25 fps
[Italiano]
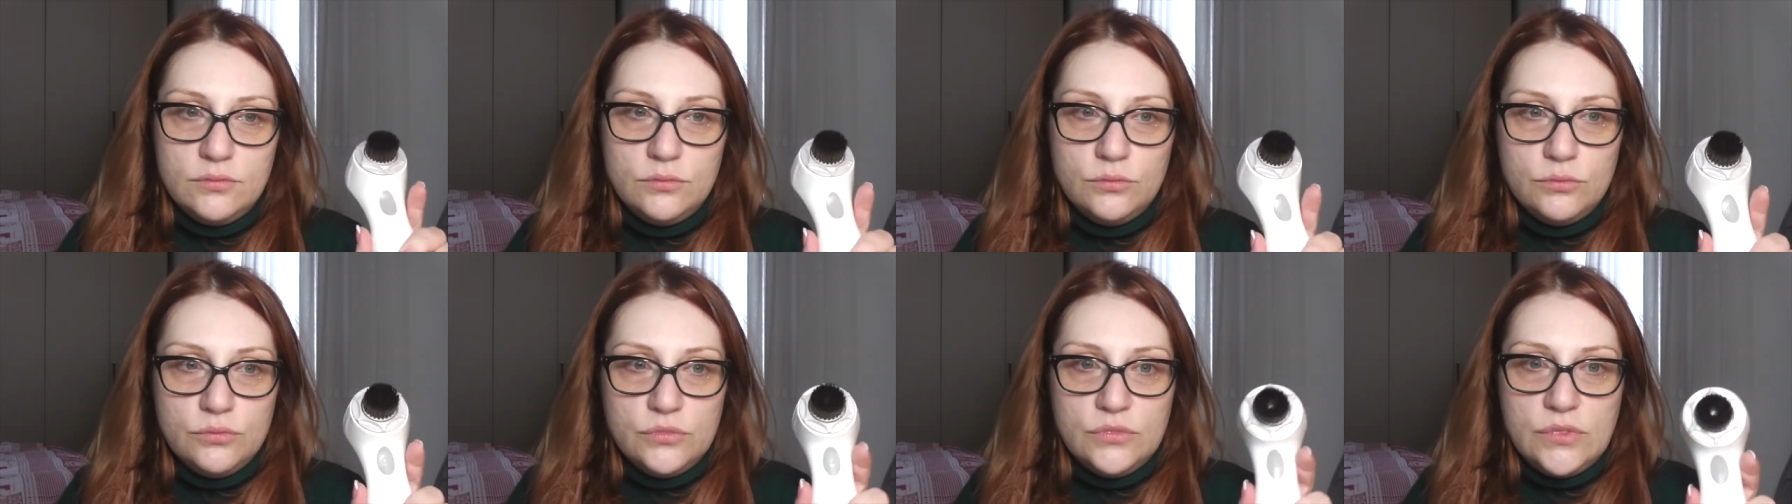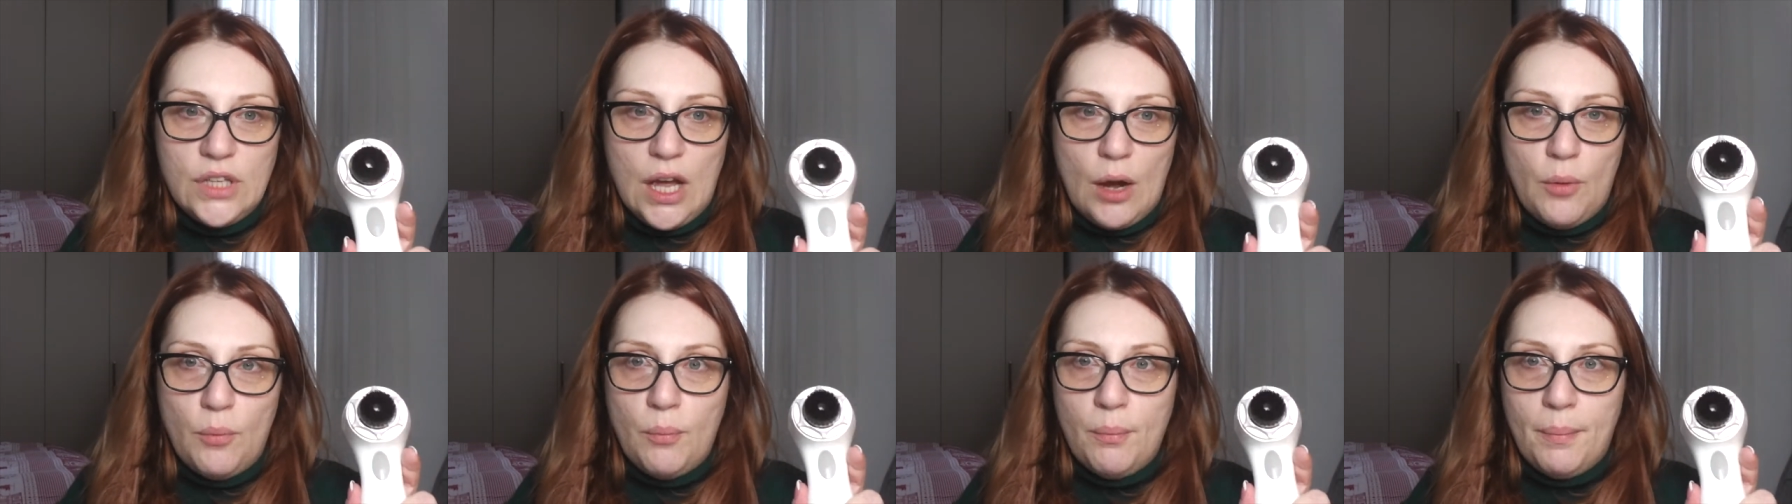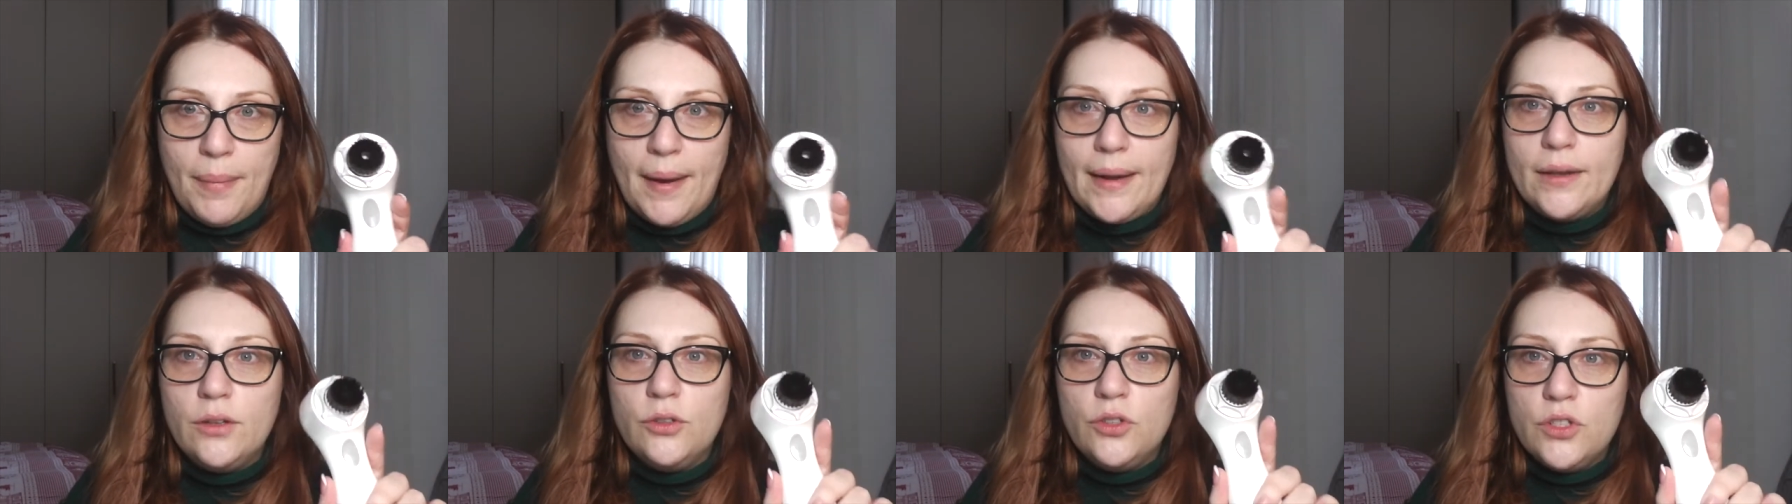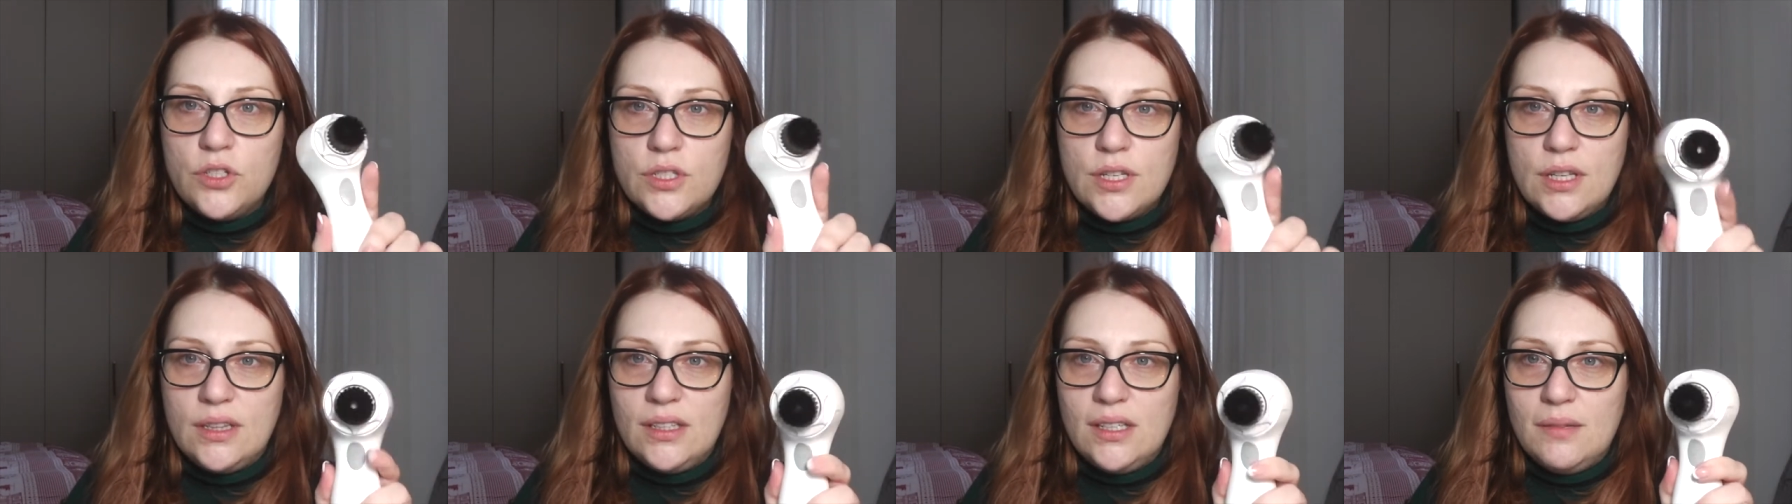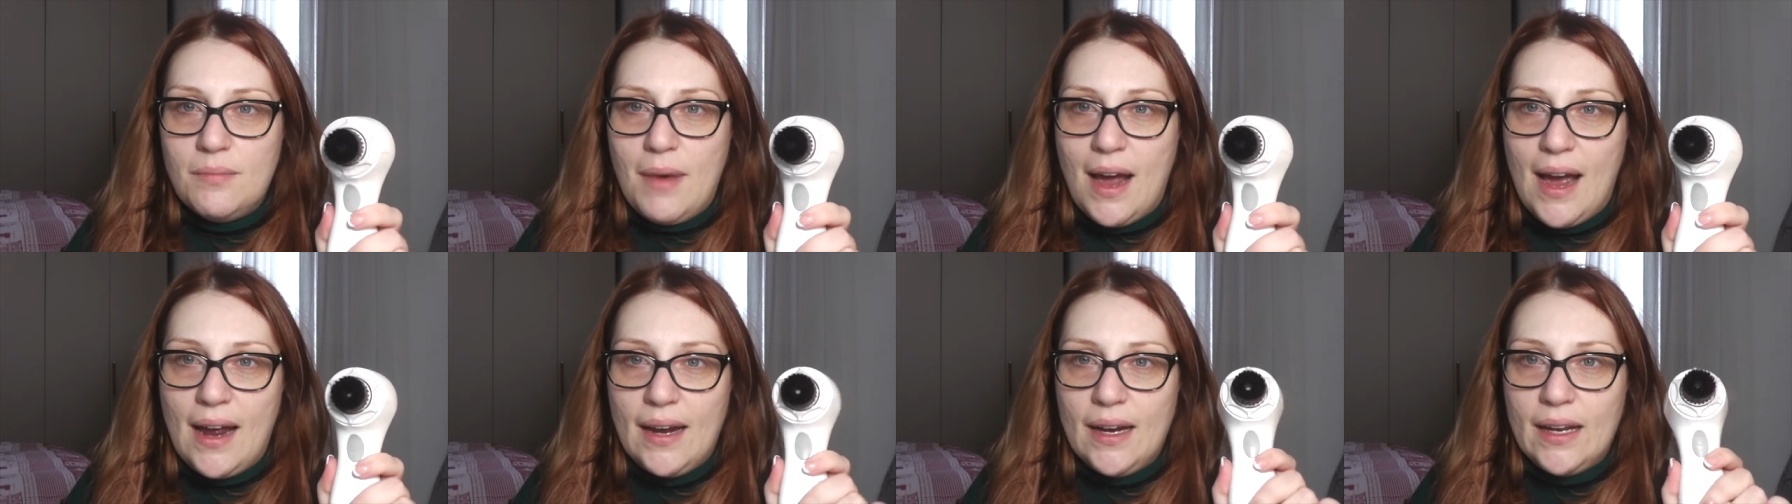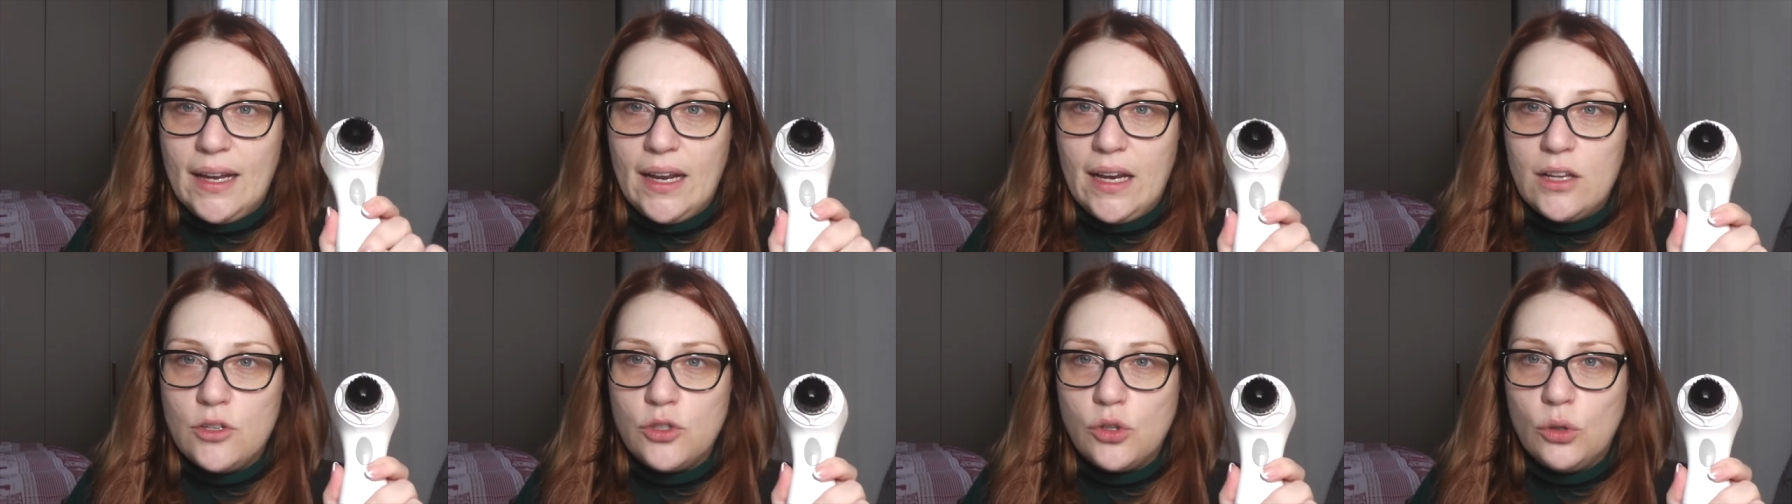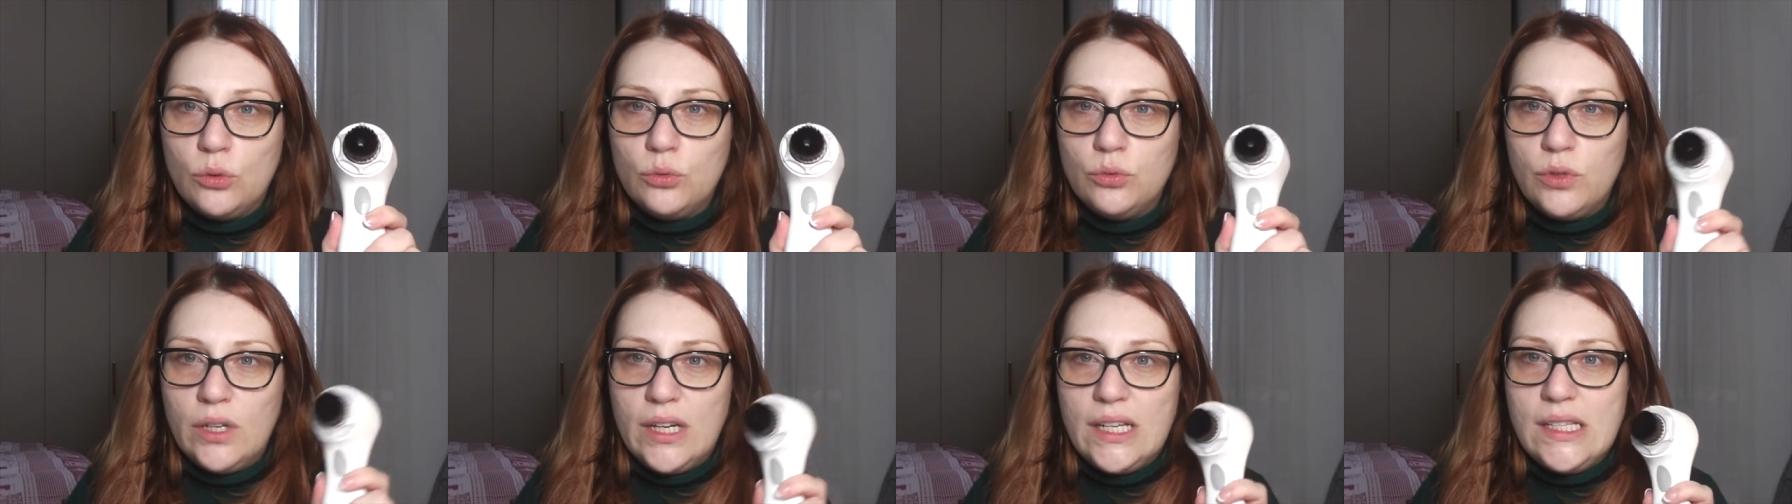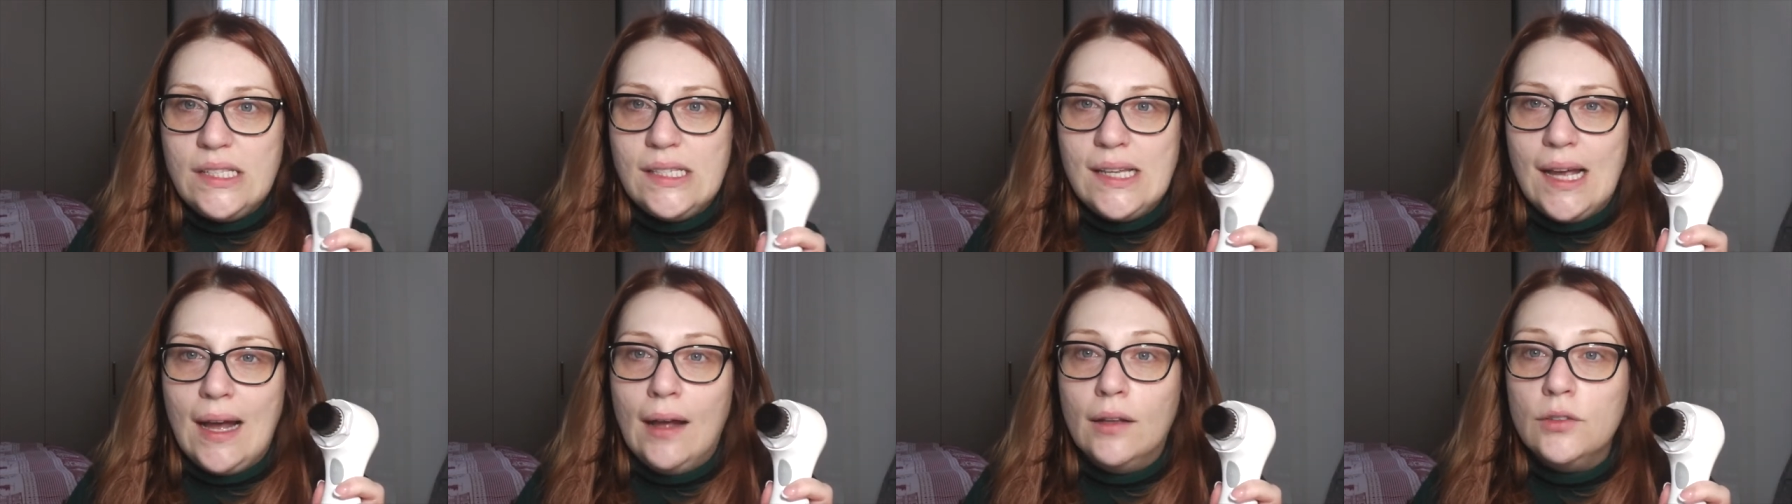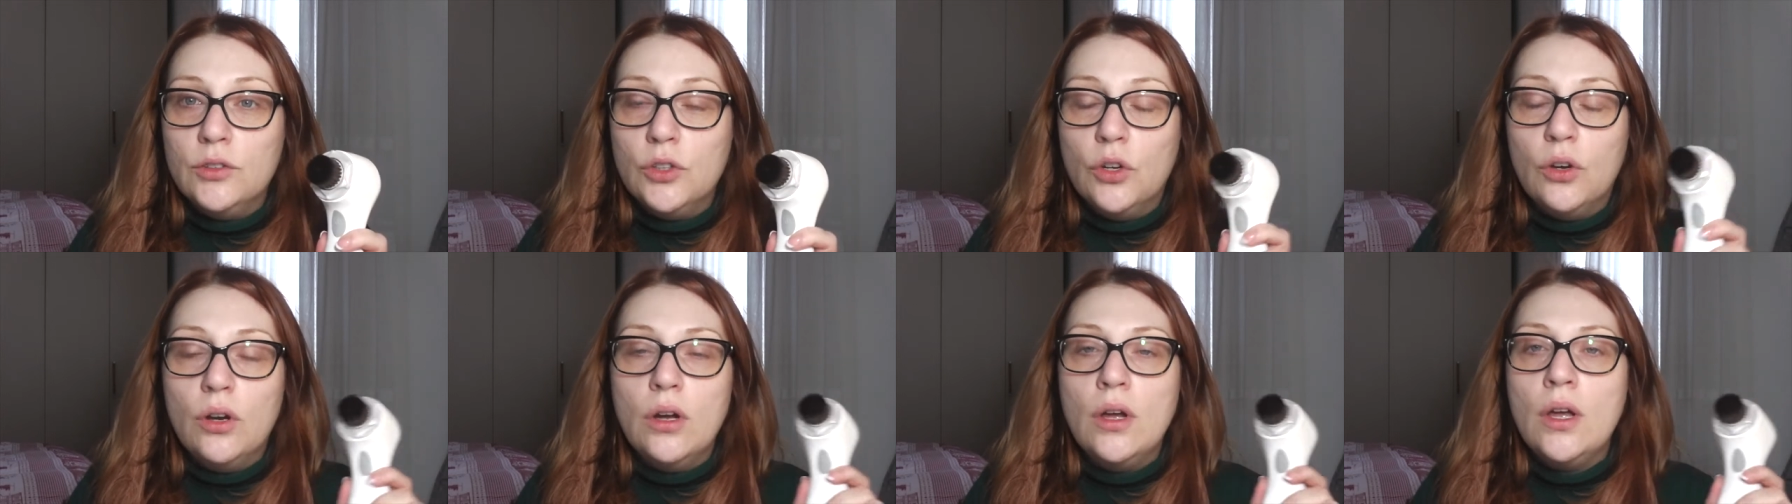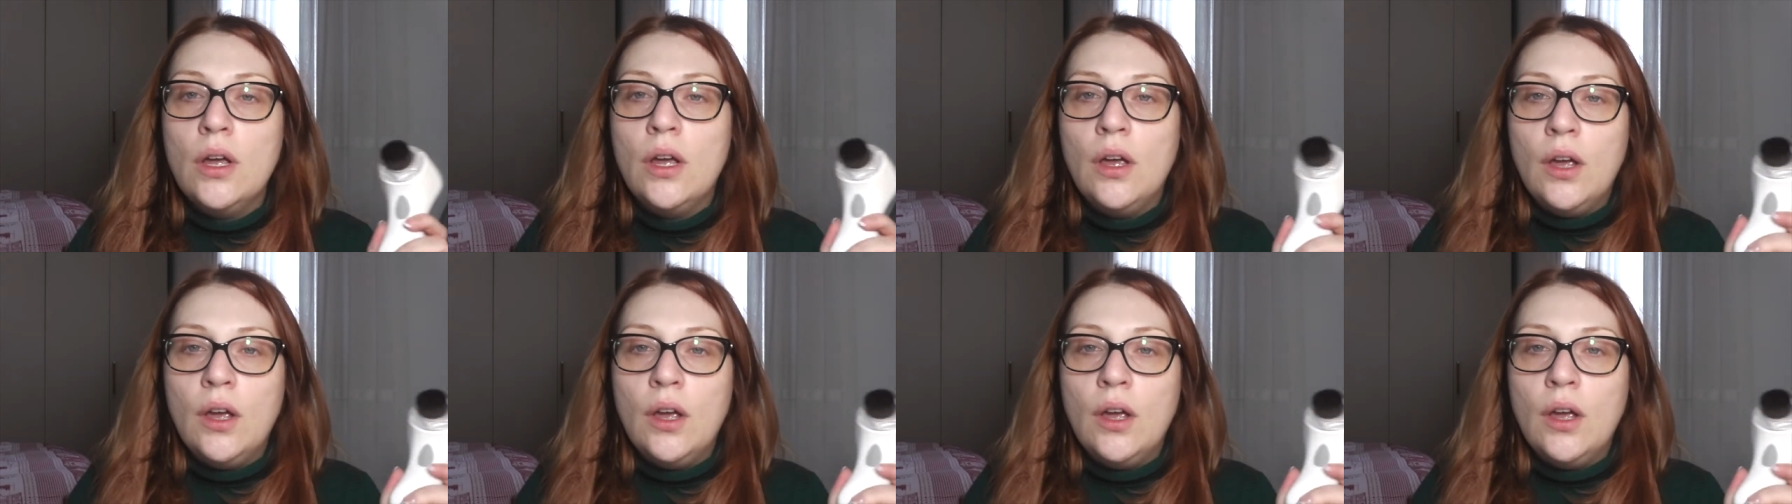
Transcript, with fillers: da un paio di settimane che la sto utilizzando